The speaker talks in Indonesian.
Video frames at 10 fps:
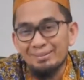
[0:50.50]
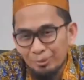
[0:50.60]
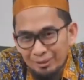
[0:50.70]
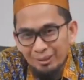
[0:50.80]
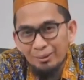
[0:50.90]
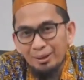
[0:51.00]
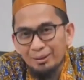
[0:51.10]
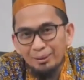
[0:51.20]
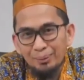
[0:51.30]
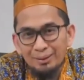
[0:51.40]
disebutkan
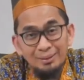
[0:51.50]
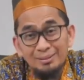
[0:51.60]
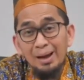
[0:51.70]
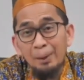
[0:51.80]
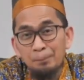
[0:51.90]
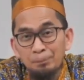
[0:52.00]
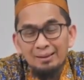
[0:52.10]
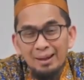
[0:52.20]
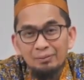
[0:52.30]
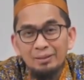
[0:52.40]
bagian keluarga sah.
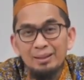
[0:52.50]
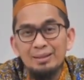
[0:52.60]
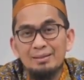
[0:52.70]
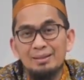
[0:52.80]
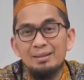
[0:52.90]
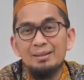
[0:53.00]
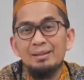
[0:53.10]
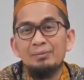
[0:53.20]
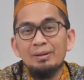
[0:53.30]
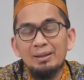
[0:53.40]
Yang penting di sini
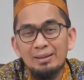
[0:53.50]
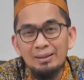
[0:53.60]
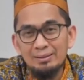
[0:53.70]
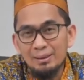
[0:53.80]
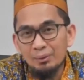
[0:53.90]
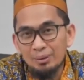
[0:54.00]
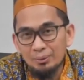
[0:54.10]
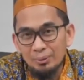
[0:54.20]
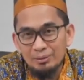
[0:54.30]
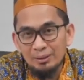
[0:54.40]
kepada kita satu
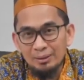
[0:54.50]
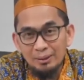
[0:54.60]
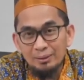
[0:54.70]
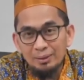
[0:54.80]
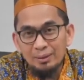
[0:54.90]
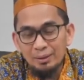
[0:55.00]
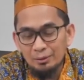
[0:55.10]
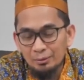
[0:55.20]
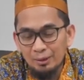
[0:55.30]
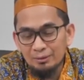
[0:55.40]
ketulusan niatnya,
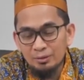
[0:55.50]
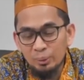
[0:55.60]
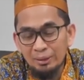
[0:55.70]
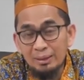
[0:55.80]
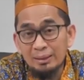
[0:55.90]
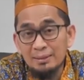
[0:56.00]
kedua kesesuaian